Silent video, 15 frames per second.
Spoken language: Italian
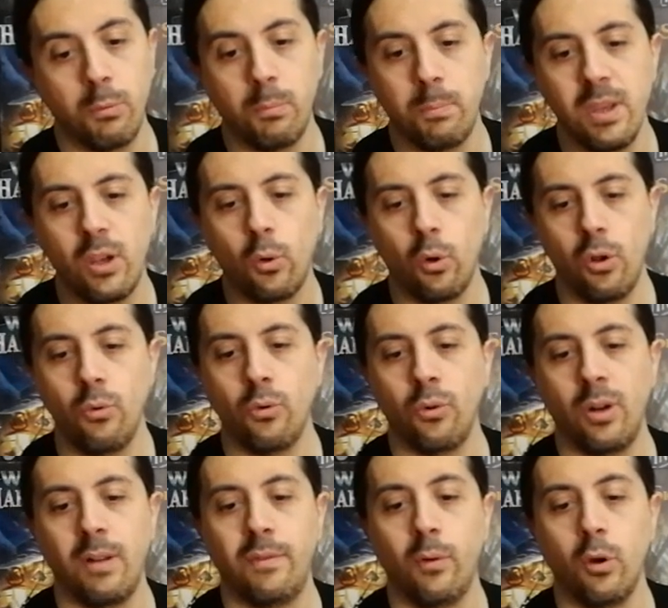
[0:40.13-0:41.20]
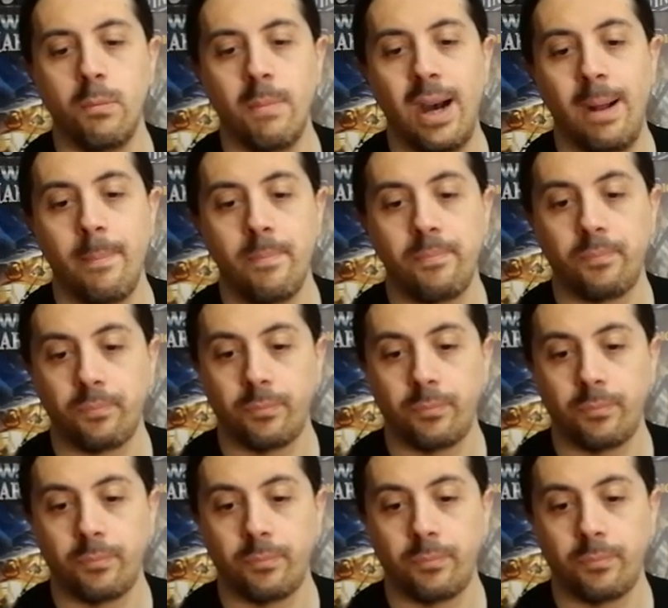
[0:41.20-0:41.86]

più piccolo in una forma